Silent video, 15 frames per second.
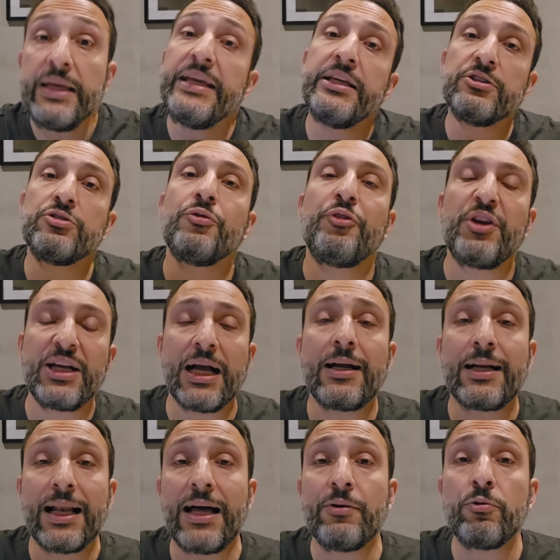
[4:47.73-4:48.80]
E isso fica
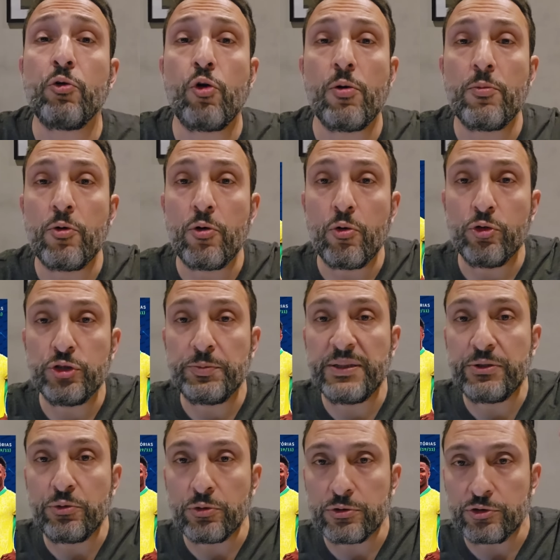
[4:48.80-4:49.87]
claro como os
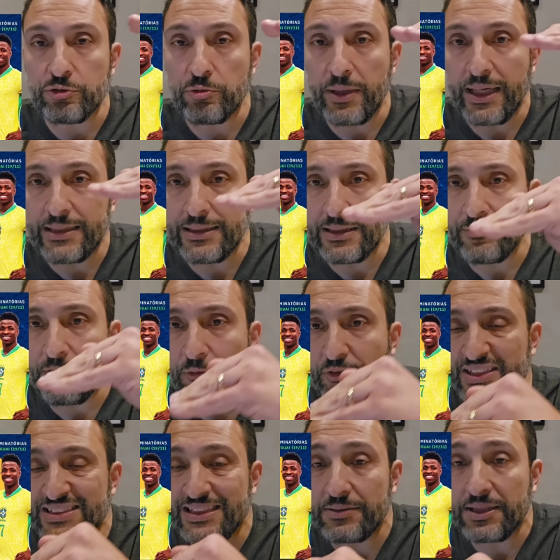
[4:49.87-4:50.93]
minutos do Hendrick vão
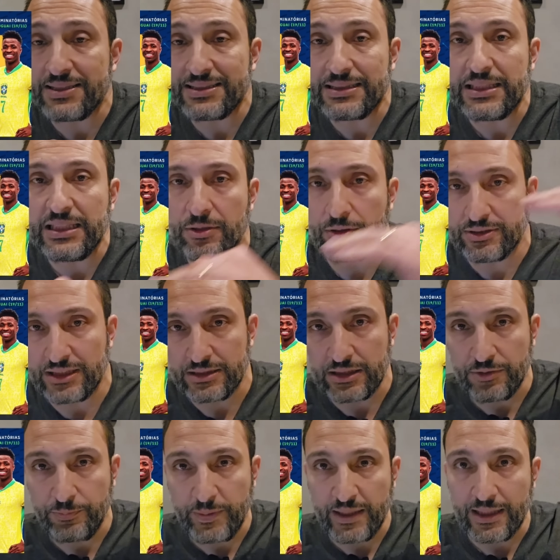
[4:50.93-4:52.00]
fazendo assim. Ó. Se a
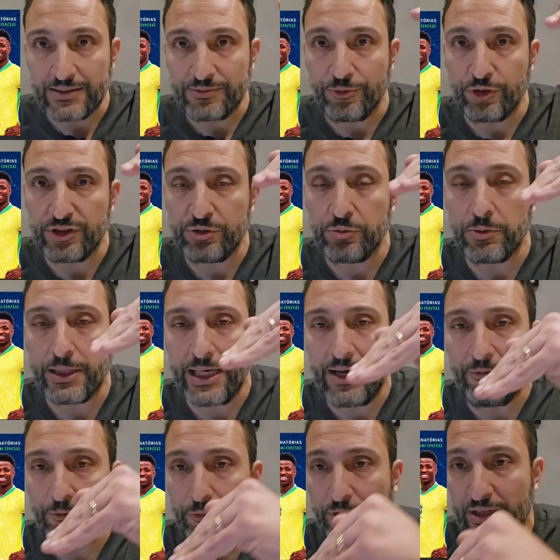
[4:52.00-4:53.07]
gente pegar, se fosse um
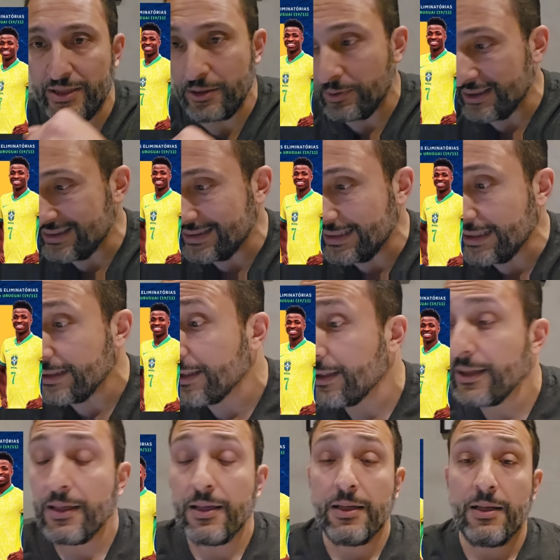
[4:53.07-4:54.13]
gráfico, fariam assim.
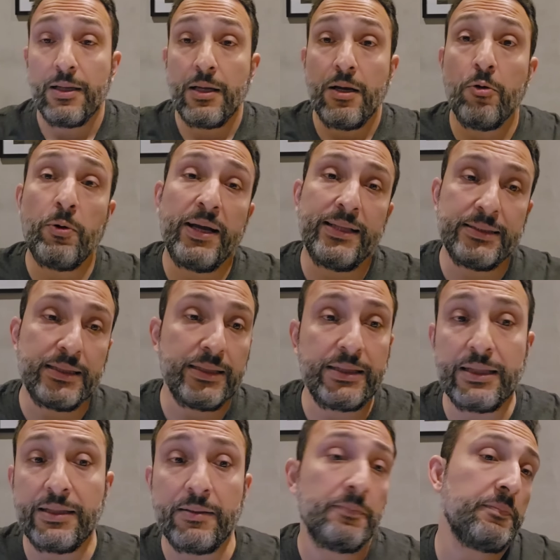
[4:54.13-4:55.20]
O
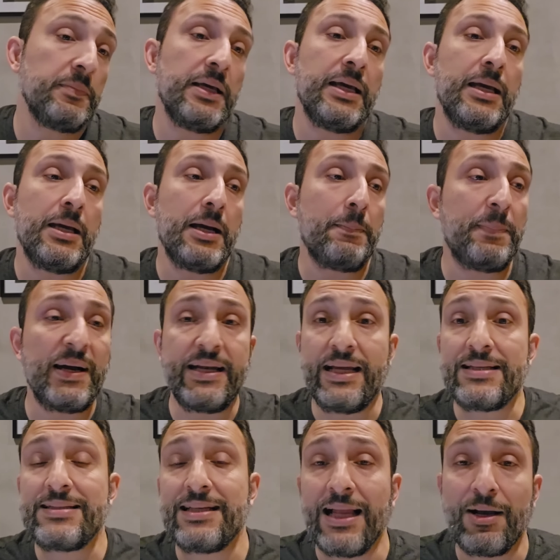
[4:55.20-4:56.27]
Hendrick é,
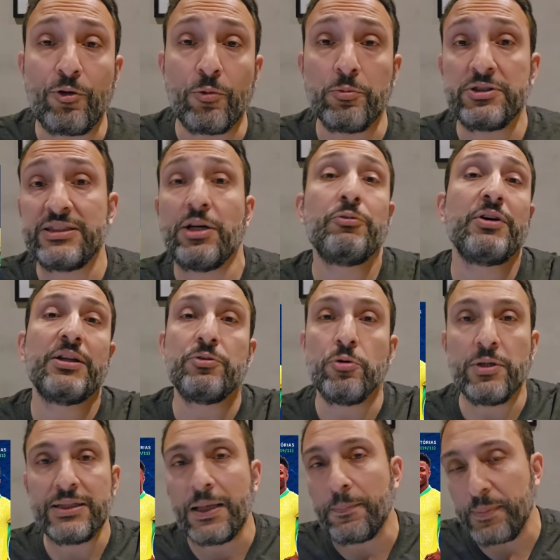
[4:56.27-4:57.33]
aparece lá como
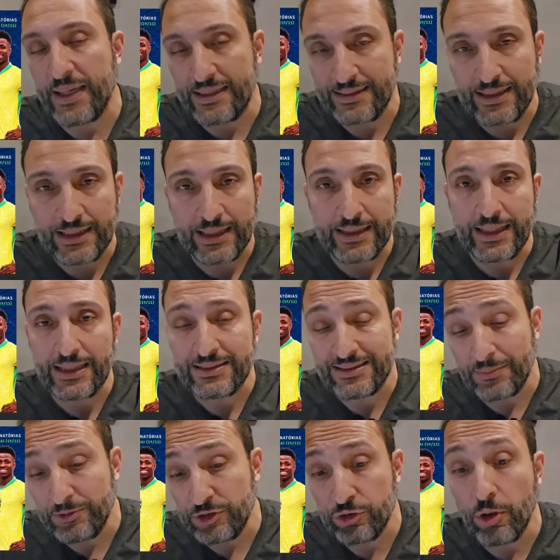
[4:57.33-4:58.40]
salvador da pátria
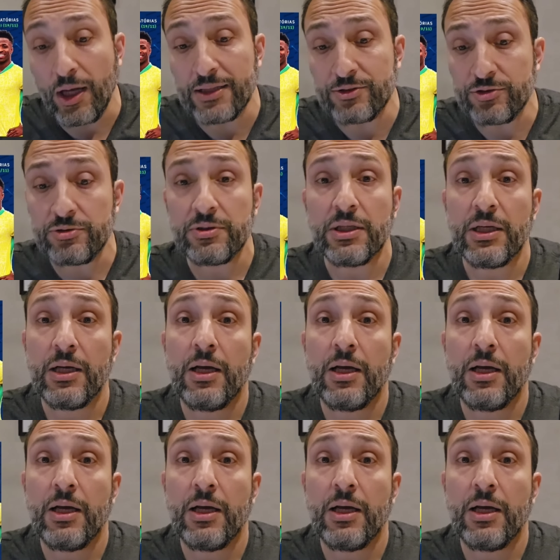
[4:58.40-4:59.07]
naqueles amistosos.